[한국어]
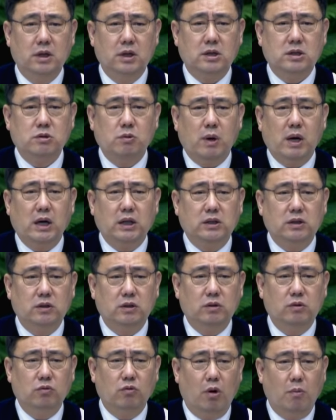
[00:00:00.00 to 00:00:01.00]
그와
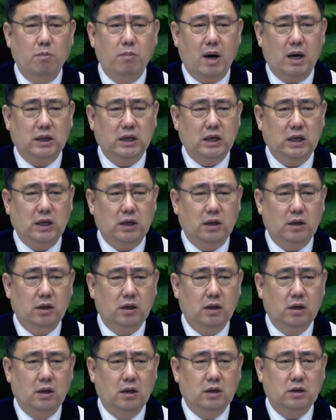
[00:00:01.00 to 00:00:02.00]
같은 원망이
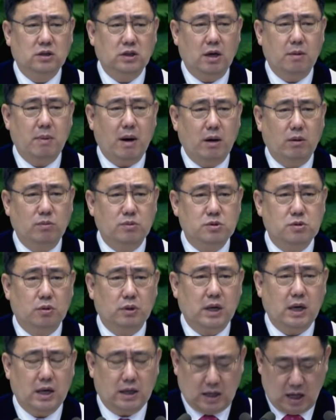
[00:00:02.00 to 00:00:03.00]
그의 마음
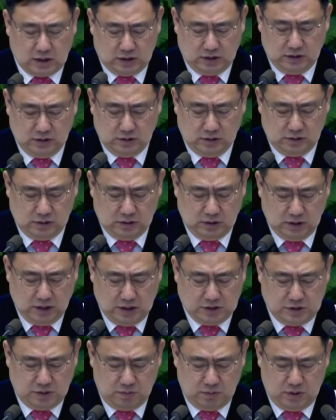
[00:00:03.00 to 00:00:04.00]
속에
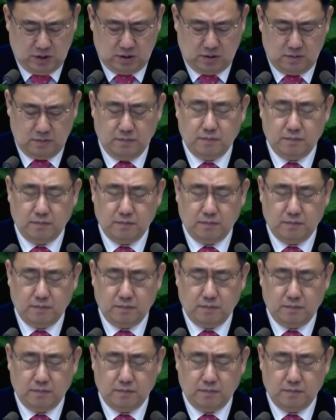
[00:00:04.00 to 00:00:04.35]
가득했습니다.